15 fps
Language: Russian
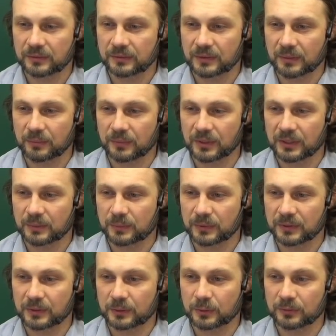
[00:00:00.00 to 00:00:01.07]
Комплект
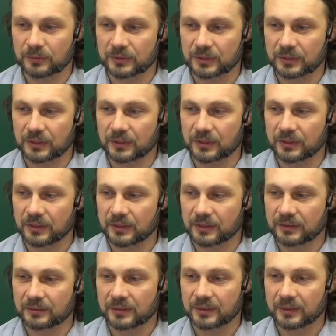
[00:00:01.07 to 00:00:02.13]
подготовиться к ЕГЭ
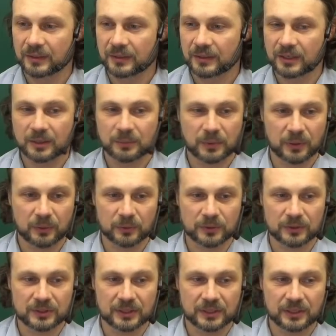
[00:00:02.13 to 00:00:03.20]
как проходят
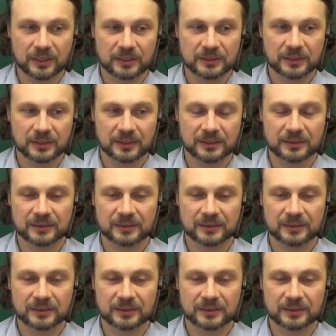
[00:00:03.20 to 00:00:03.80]
занятия.